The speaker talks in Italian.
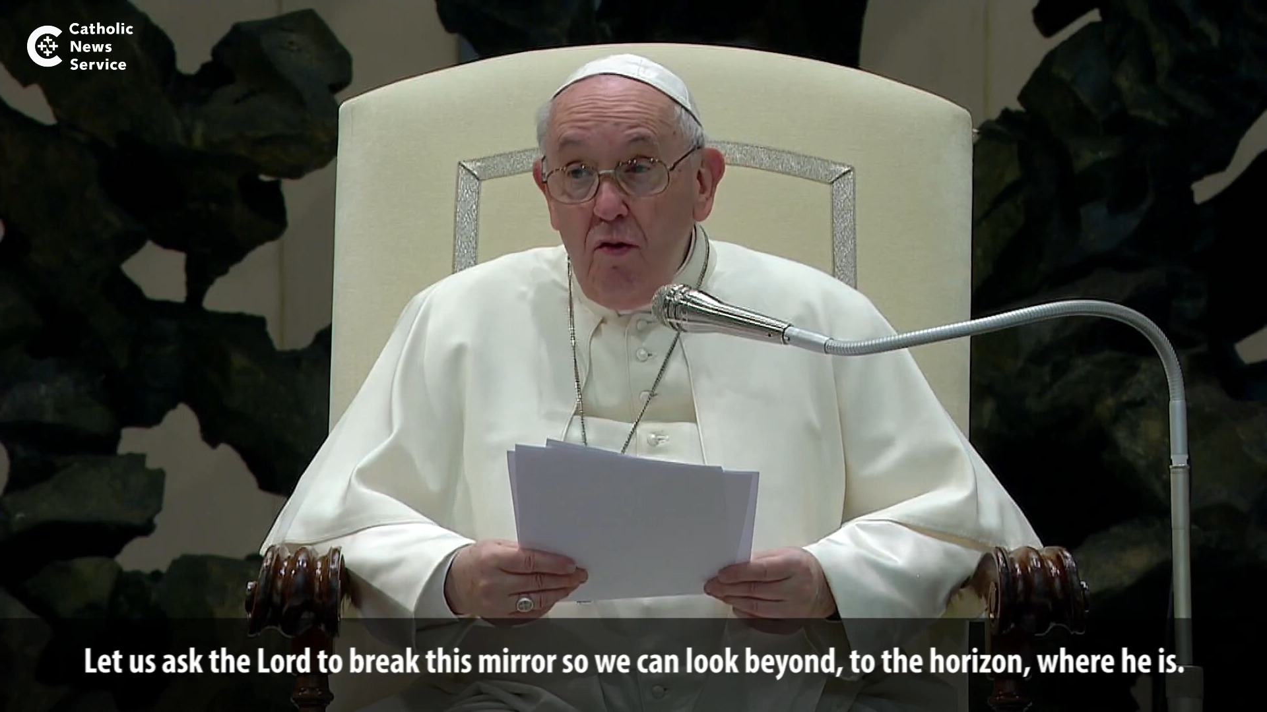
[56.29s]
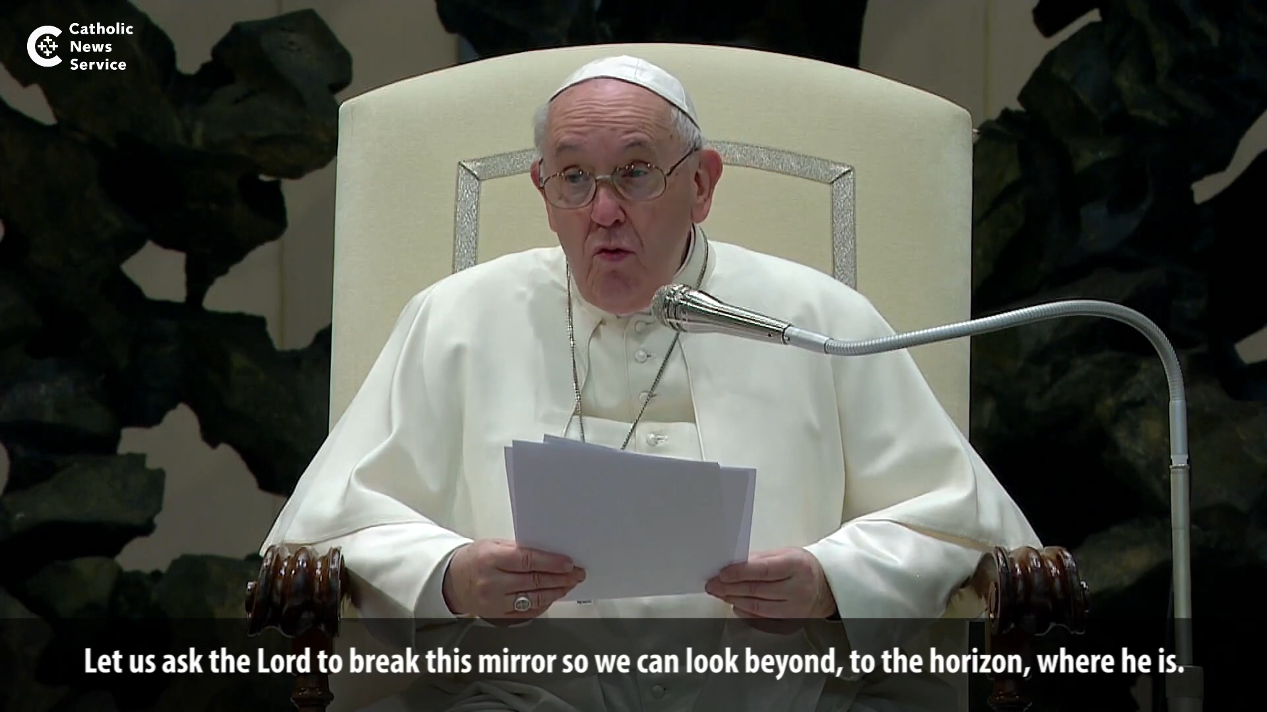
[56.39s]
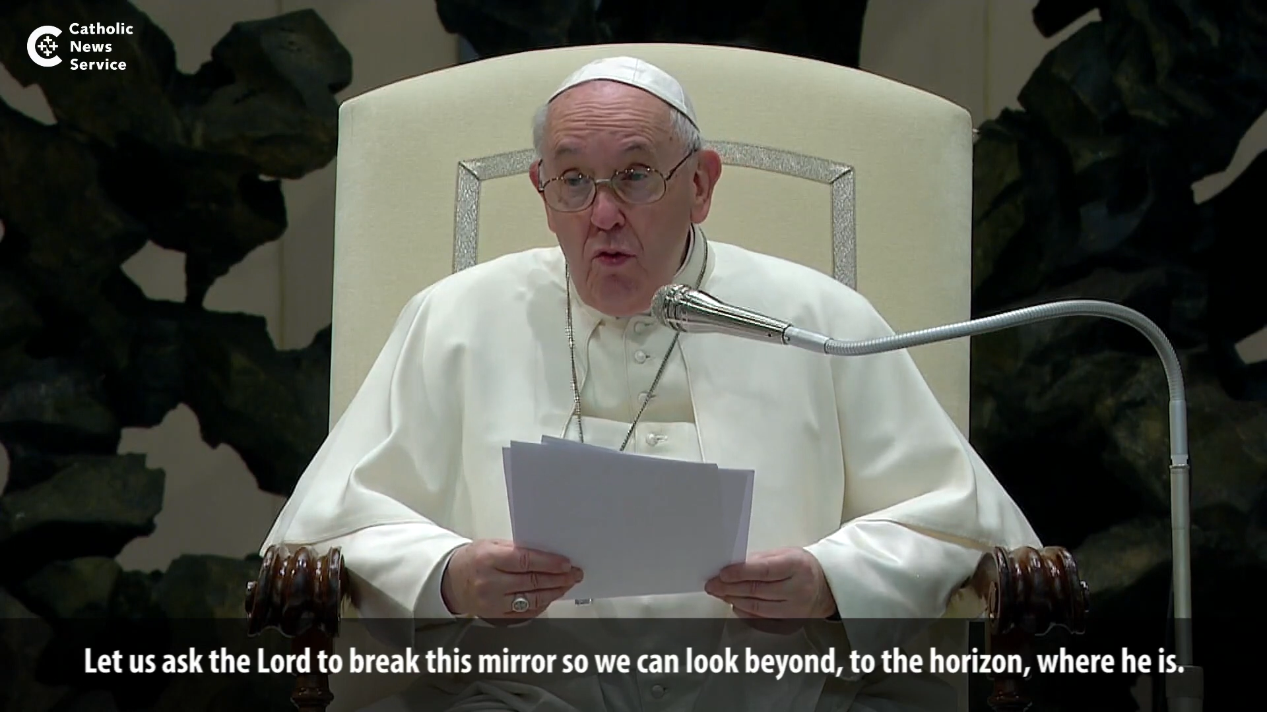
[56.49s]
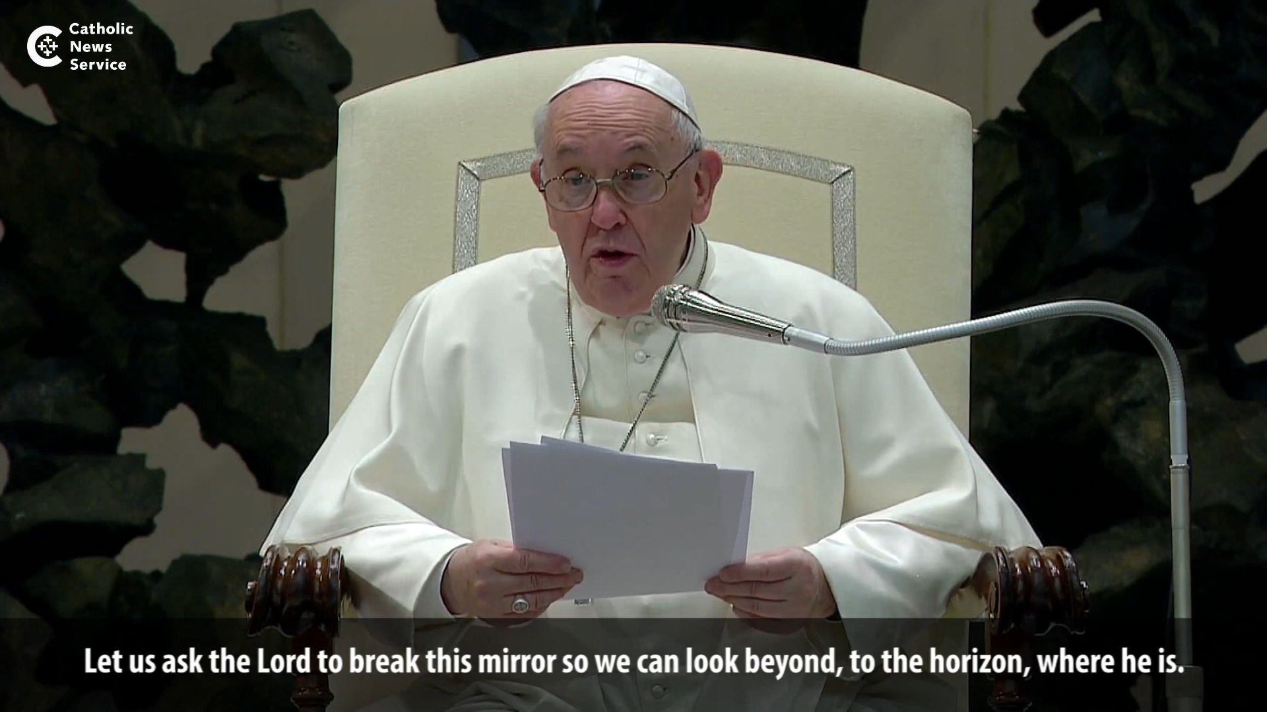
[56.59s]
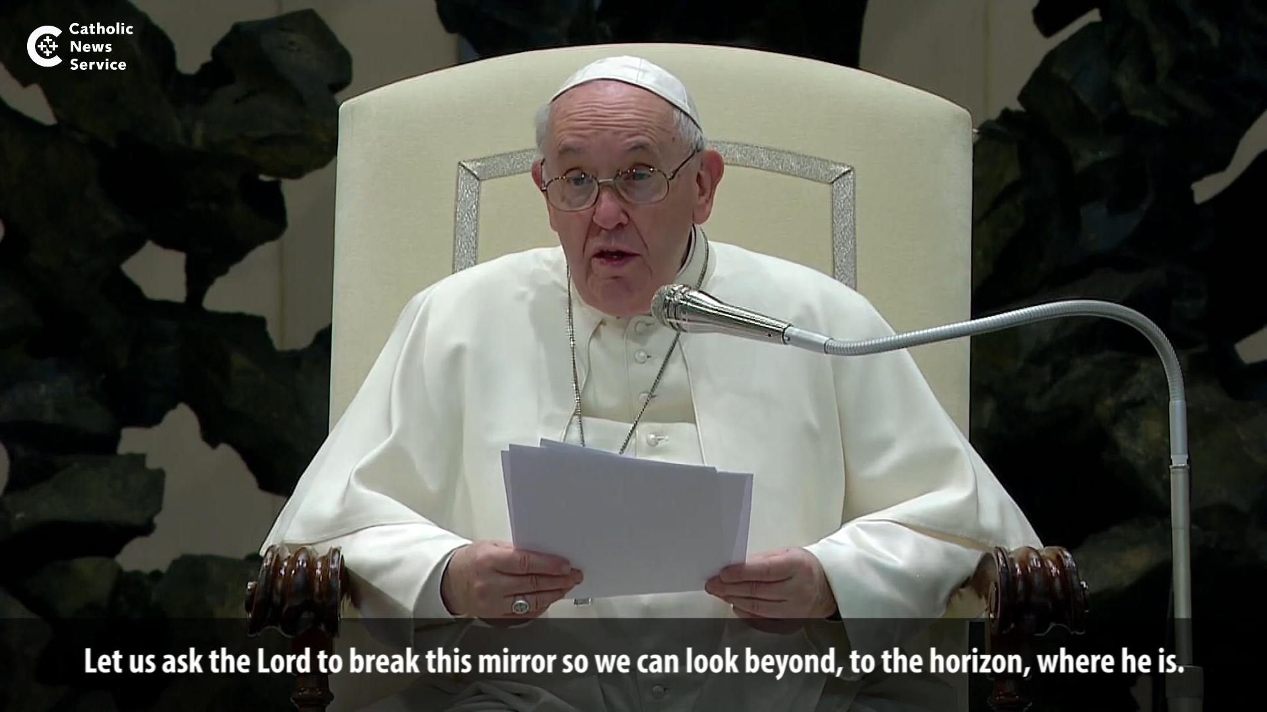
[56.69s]

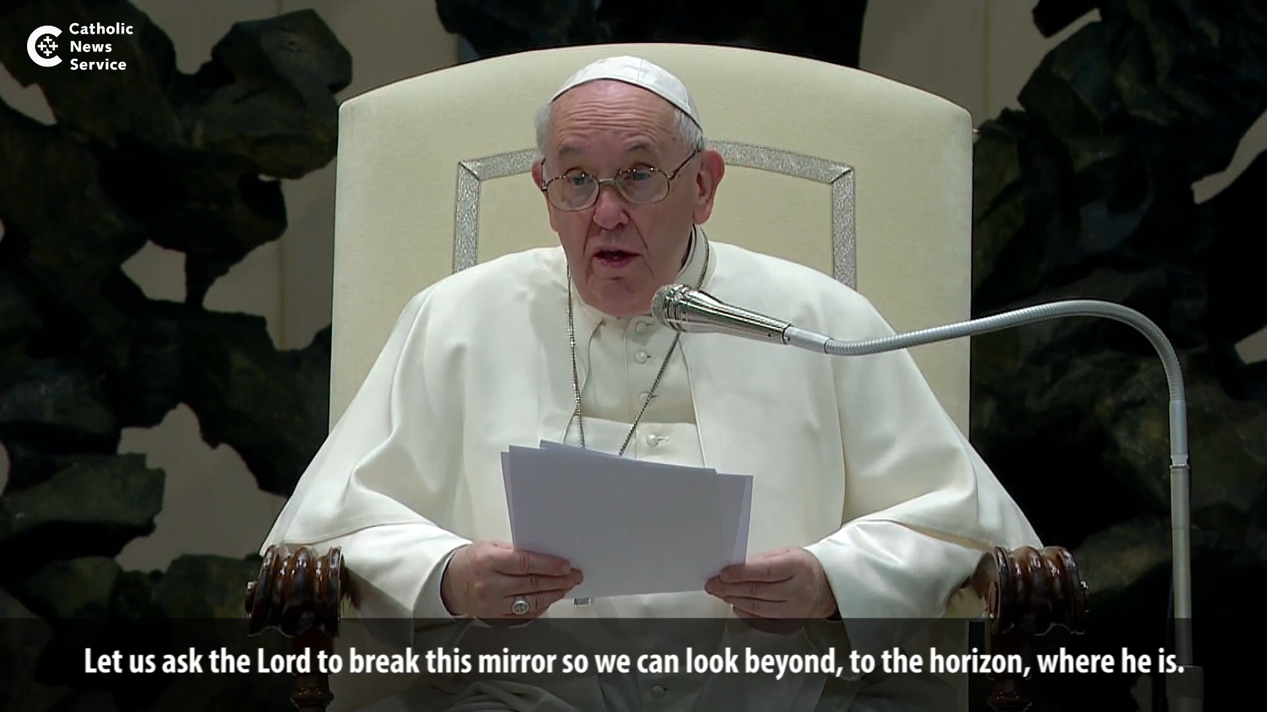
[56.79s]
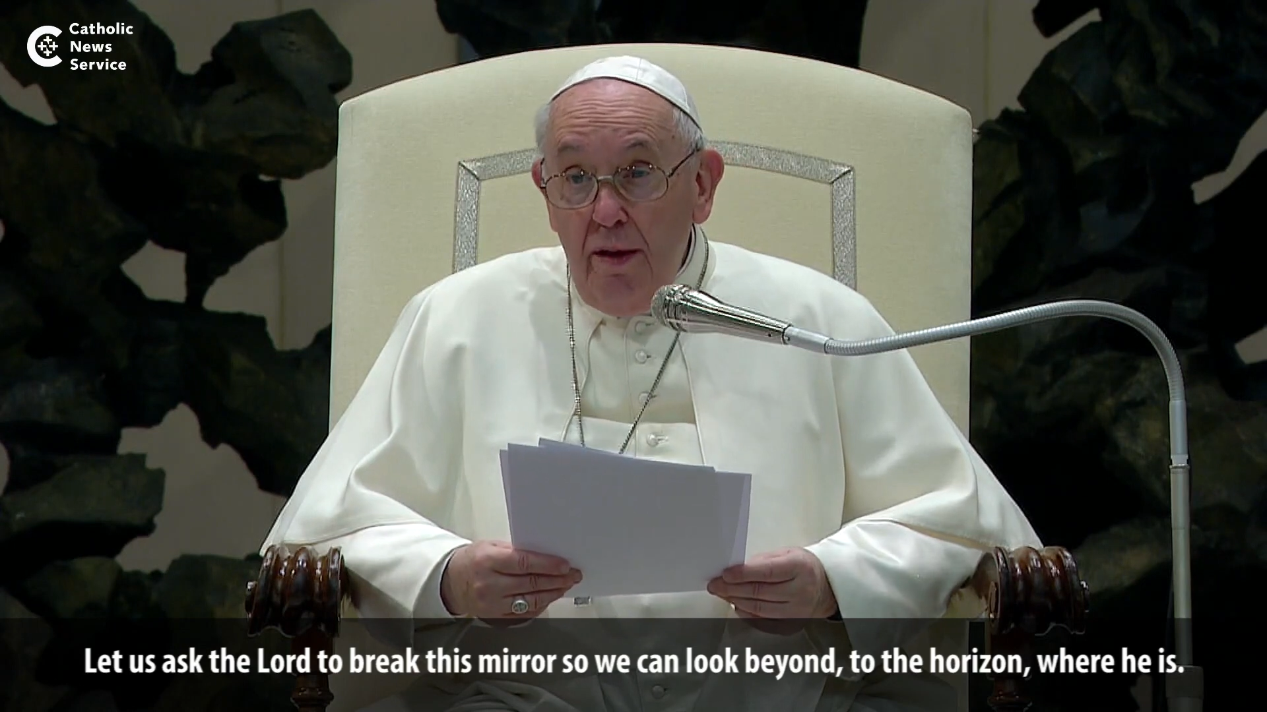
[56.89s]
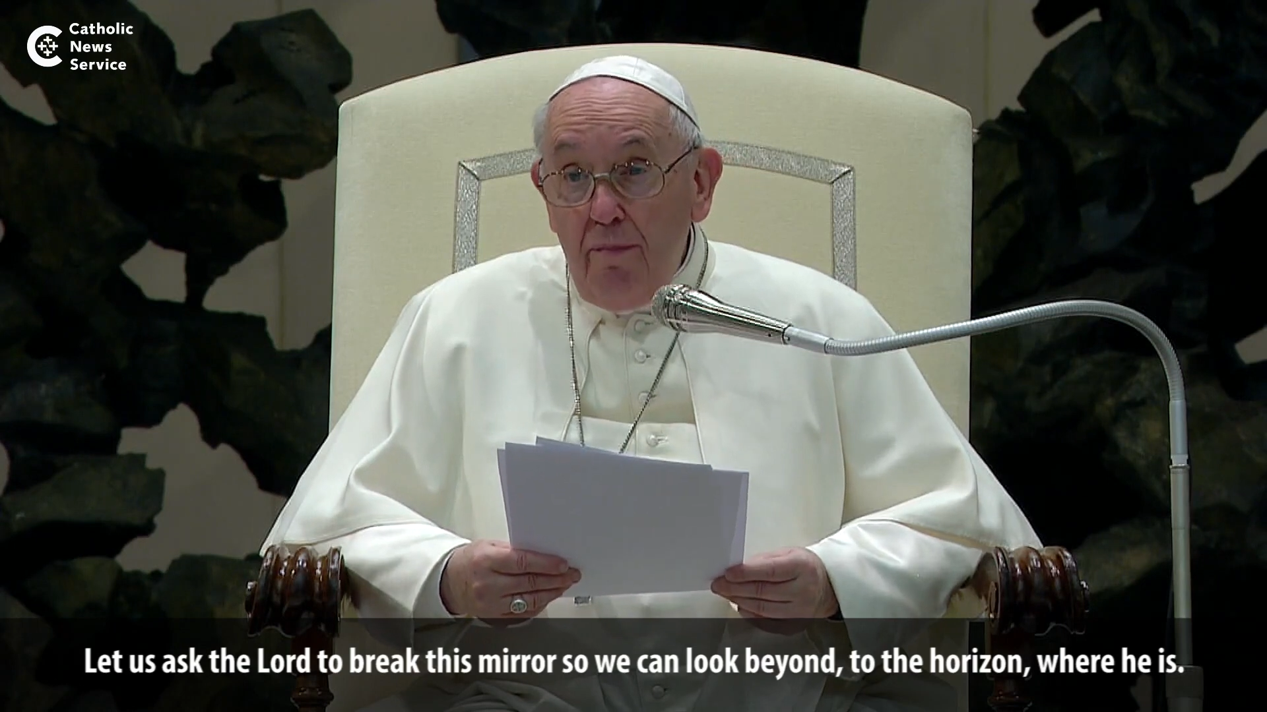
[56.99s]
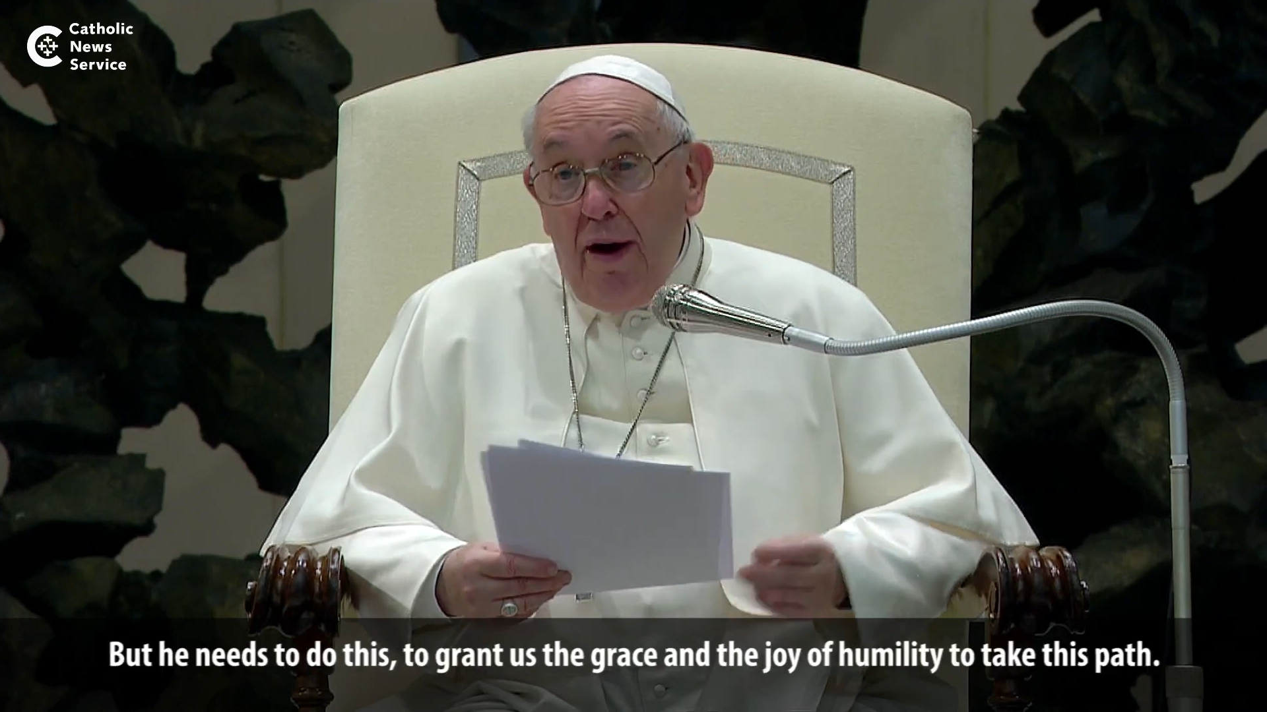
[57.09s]
Lui,